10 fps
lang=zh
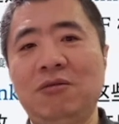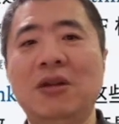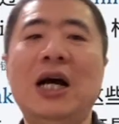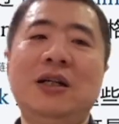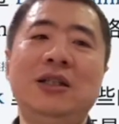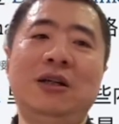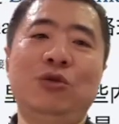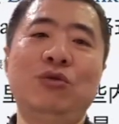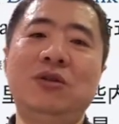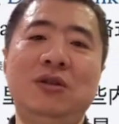那这个
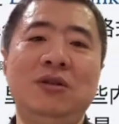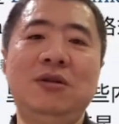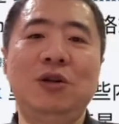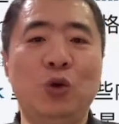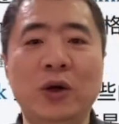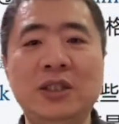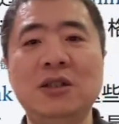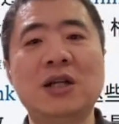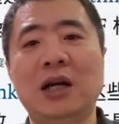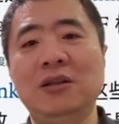东西逻
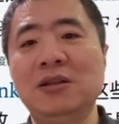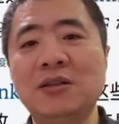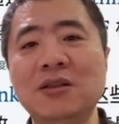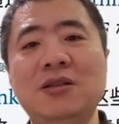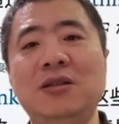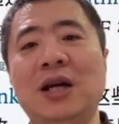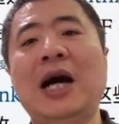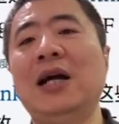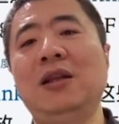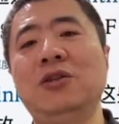辑上你自己
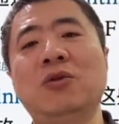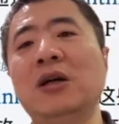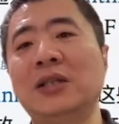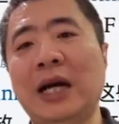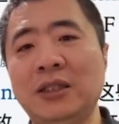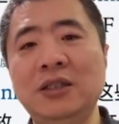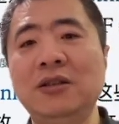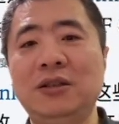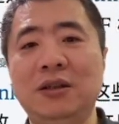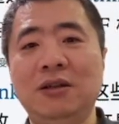看的就更加
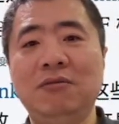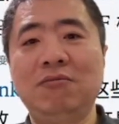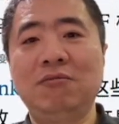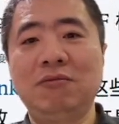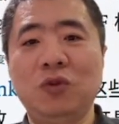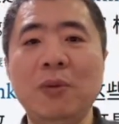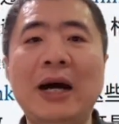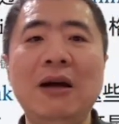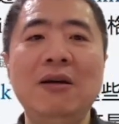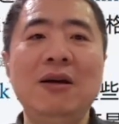清晰了，对
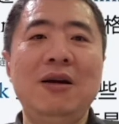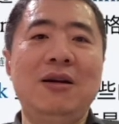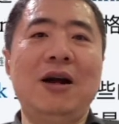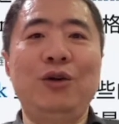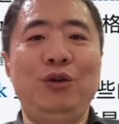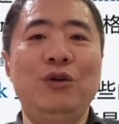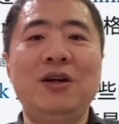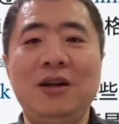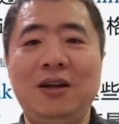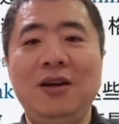吧？然后你就
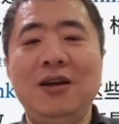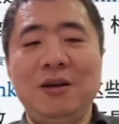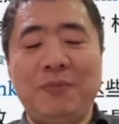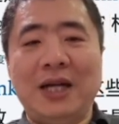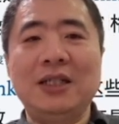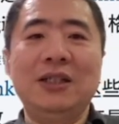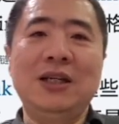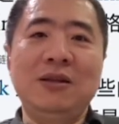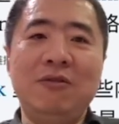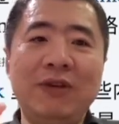可以把这
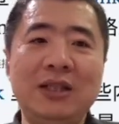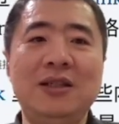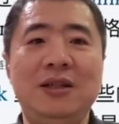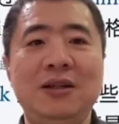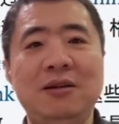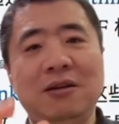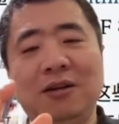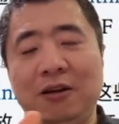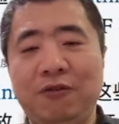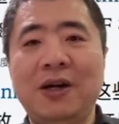些问题
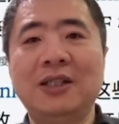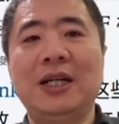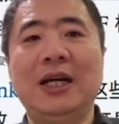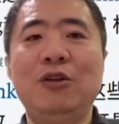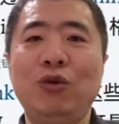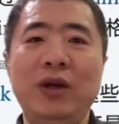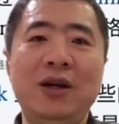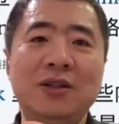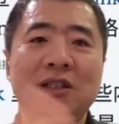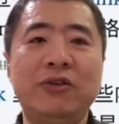啊放下来，弄一
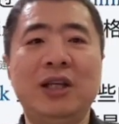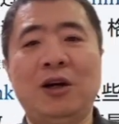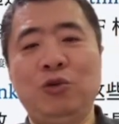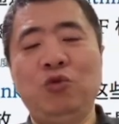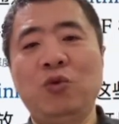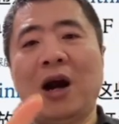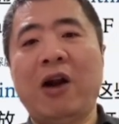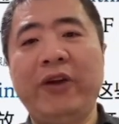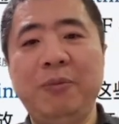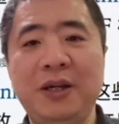个思维导图，
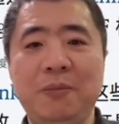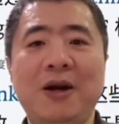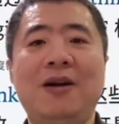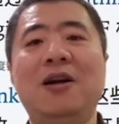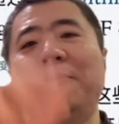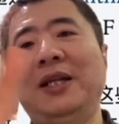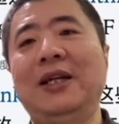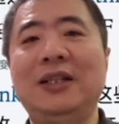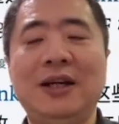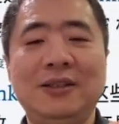二维平面上把它
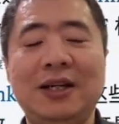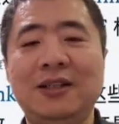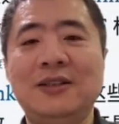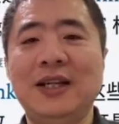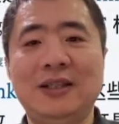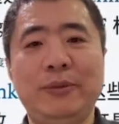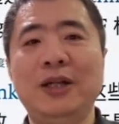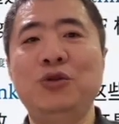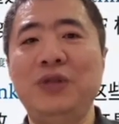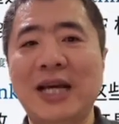这样再再怎么
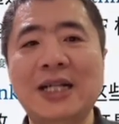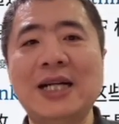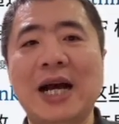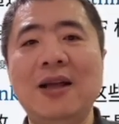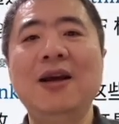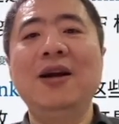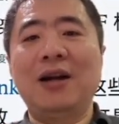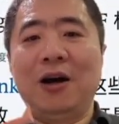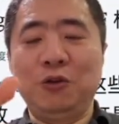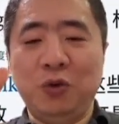样去延展，
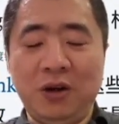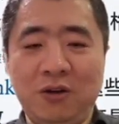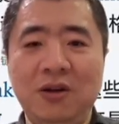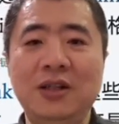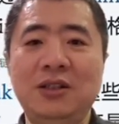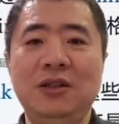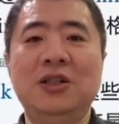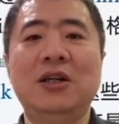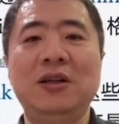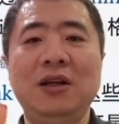然后最后形
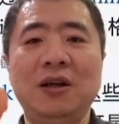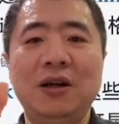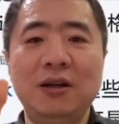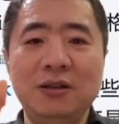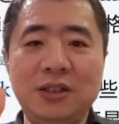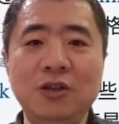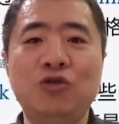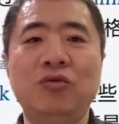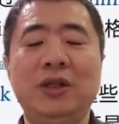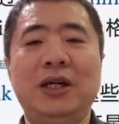成一个基
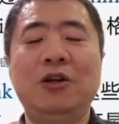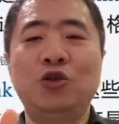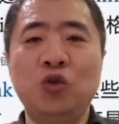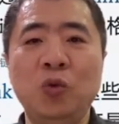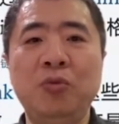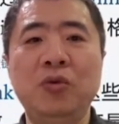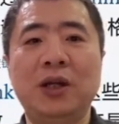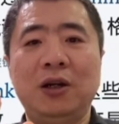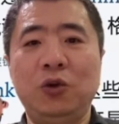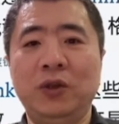础的、初步
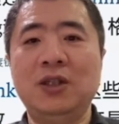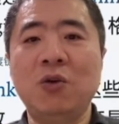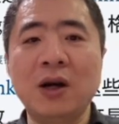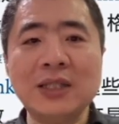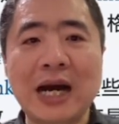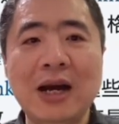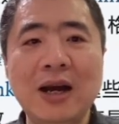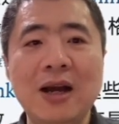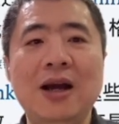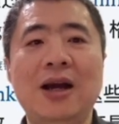的逻辑框架
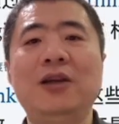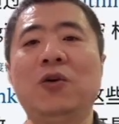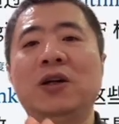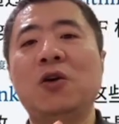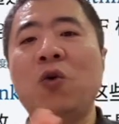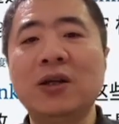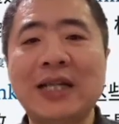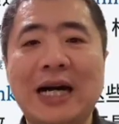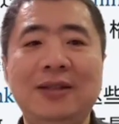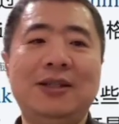啊。有了这个框
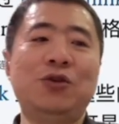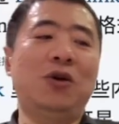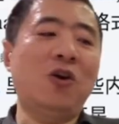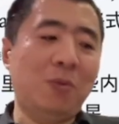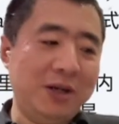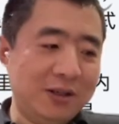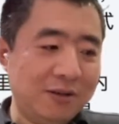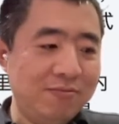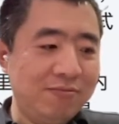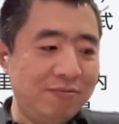架，你再说后面的事，
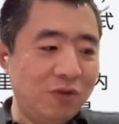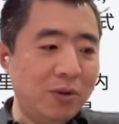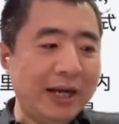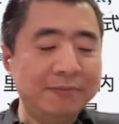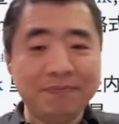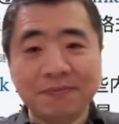对吧？